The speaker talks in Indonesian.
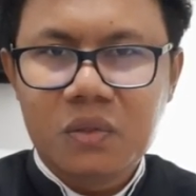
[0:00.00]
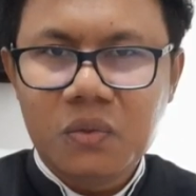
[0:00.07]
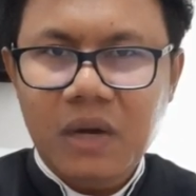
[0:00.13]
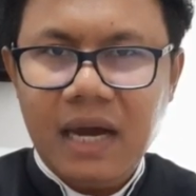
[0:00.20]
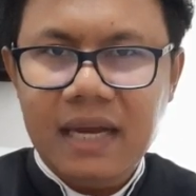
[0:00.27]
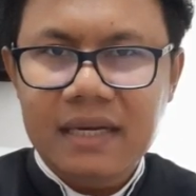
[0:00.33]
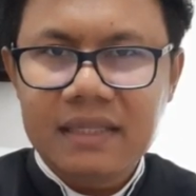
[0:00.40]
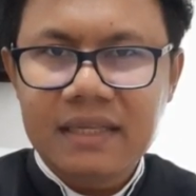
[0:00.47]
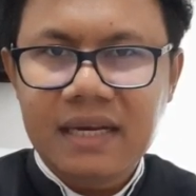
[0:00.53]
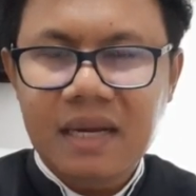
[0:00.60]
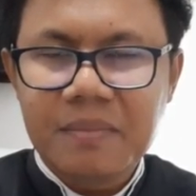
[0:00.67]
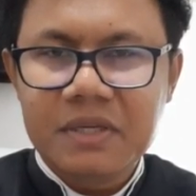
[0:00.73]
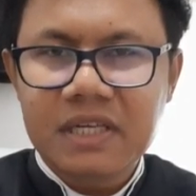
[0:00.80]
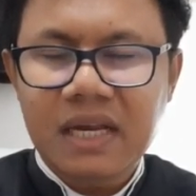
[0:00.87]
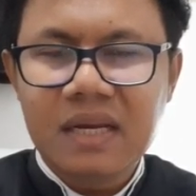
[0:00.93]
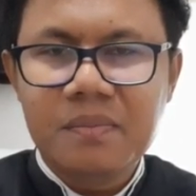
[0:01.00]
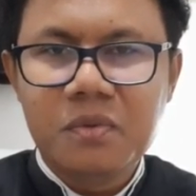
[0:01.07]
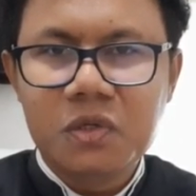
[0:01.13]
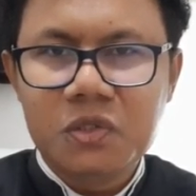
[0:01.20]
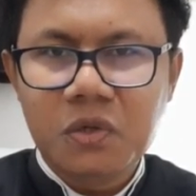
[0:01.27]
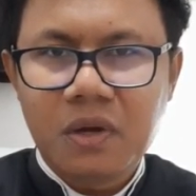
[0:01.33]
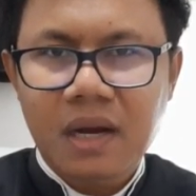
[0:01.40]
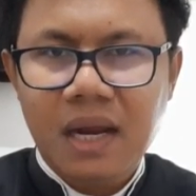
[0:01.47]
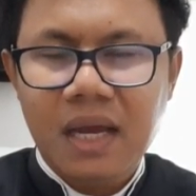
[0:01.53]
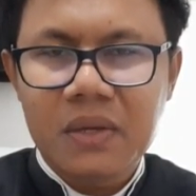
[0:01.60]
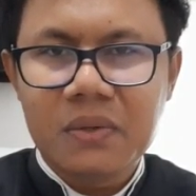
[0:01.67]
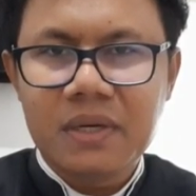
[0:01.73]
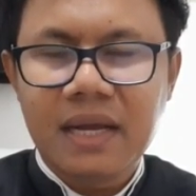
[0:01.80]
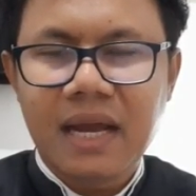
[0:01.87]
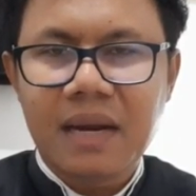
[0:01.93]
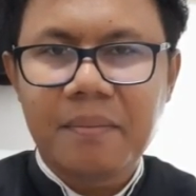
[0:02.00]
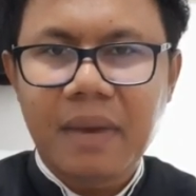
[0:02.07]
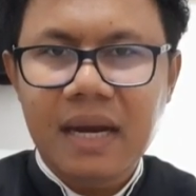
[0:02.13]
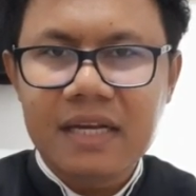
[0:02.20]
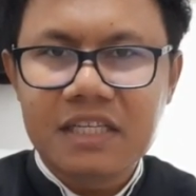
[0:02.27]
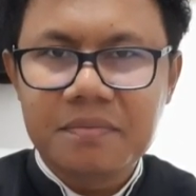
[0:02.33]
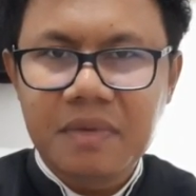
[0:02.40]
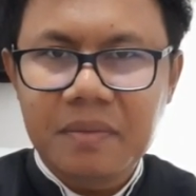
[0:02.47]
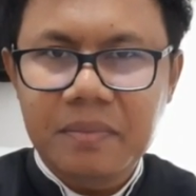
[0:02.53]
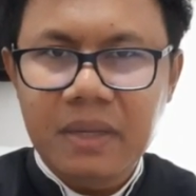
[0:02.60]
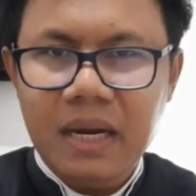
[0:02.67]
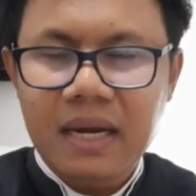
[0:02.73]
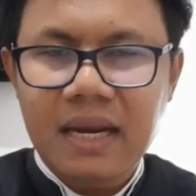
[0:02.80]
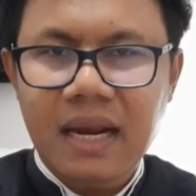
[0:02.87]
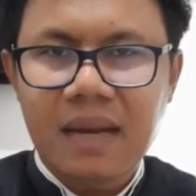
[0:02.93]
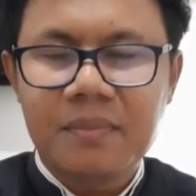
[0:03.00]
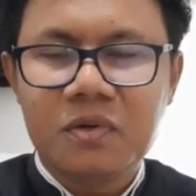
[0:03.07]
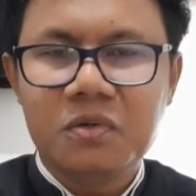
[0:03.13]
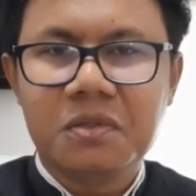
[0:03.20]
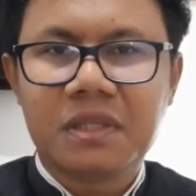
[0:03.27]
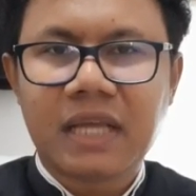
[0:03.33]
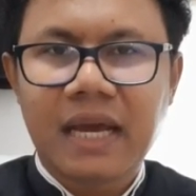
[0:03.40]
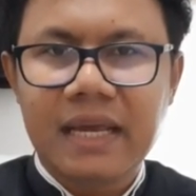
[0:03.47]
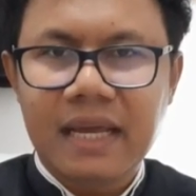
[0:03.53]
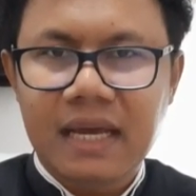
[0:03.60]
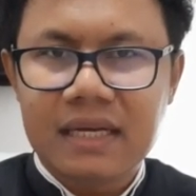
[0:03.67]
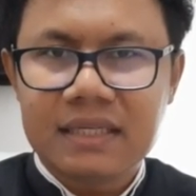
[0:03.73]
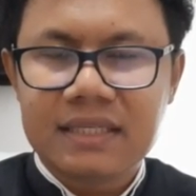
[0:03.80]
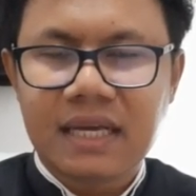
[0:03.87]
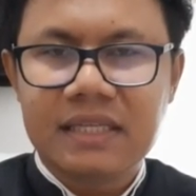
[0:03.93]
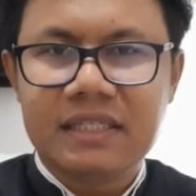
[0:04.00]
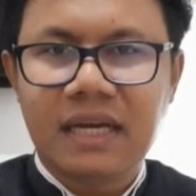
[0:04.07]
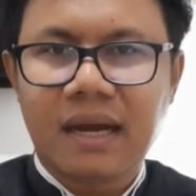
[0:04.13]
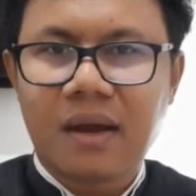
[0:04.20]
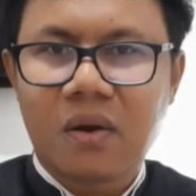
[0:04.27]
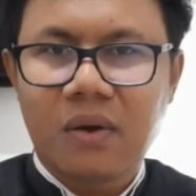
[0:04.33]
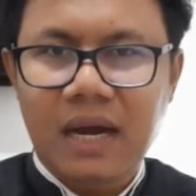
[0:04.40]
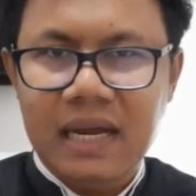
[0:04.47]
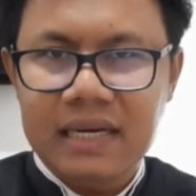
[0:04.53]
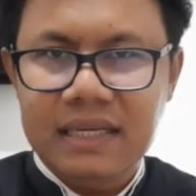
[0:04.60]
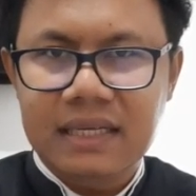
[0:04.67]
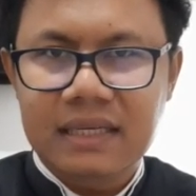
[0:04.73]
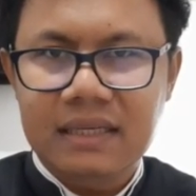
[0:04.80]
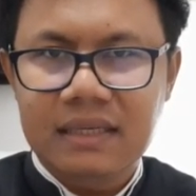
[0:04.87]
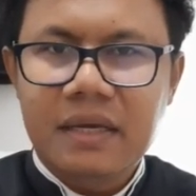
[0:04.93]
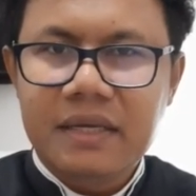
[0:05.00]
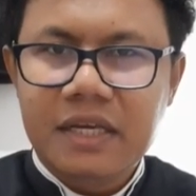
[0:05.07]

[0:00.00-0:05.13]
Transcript: Tuhan tidak bisa dibujuk rayu dengan manis bibir dalam untayan sajak rohani.